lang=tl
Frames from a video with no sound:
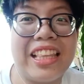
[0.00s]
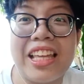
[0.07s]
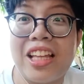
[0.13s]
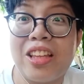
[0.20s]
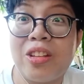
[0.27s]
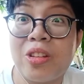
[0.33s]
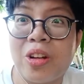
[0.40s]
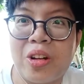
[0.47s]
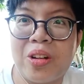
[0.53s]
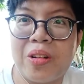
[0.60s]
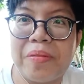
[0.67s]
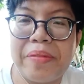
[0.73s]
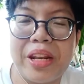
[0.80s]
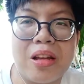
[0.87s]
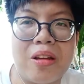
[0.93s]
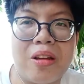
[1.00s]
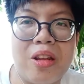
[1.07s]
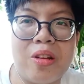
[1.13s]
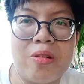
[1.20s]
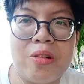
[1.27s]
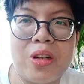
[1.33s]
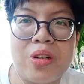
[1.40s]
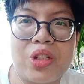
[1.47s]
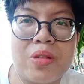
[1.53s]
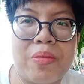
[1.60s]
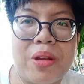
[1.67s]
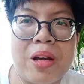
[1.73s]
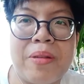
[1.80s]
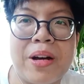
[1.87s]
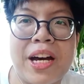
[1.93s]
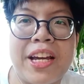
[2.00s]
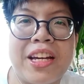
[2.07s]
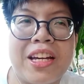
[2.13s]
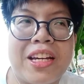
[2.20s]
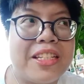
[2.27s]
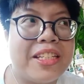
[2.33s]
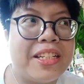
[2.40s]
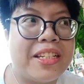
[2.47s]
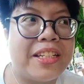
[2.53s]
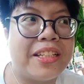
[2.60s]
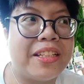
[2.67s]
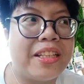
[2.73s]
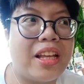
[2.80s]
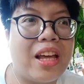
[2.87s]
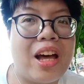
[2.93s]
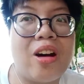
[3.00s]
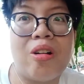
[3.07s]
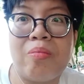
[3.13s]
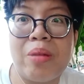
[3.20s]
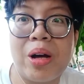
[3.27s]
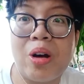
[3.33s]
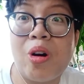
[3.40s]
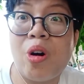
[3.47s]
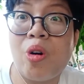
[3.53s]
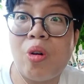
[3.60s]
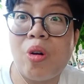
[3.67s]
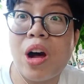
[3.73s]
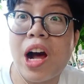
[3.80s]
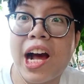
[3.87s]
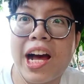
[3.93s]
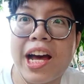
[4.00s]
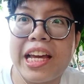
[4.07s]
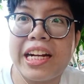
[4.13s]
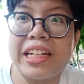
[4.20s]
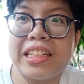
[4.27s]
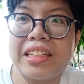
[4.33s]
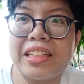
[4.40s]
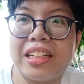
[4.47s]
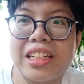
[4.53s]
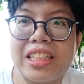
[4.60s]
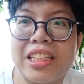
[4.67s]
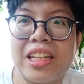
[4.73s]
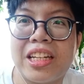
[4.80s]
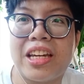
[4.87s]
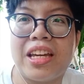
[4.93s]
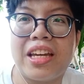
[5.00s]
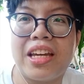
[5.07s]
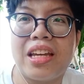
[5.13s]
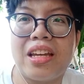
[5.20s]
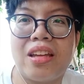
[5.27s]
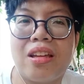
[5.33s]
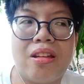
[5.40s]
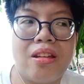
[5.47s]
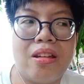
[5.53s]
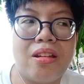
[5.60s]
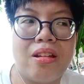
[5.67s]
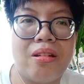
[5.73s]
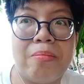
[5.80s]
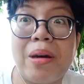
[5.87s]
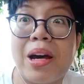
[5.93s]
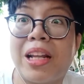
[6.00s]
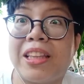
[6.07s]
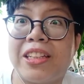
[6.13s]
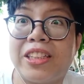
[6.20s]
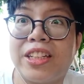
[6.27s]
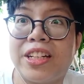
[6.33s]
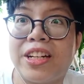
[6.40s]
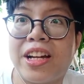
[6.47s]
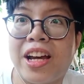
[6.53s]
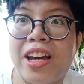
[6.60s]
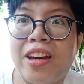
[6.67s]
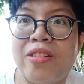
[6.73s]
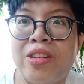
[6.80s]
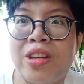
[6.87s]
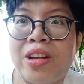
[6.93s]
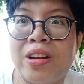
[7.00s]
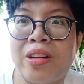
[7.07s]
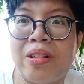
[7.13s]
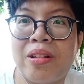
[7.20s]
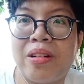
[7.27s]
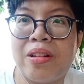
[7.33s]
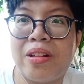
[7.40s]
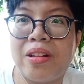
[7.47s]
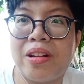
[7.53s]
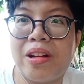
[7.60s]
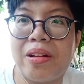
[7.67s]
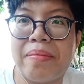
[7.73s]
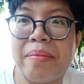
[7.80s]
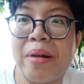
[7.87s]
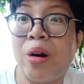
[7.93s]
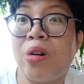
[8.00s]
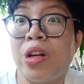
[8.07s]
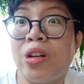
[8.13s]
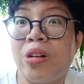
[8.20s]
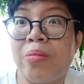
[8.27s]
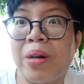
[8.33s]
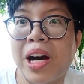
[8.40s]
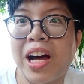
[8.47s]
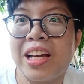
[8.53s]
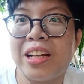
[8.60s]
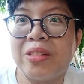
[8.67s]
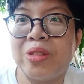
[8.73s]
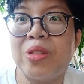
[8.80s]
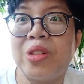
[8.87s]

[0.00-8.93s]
Hindi, totoo. Pina, inauna ko siyang pinapakain kaysa ako, bago ako kakain. Kasi Marte siya. Ayaw niyang mahuling kumakain.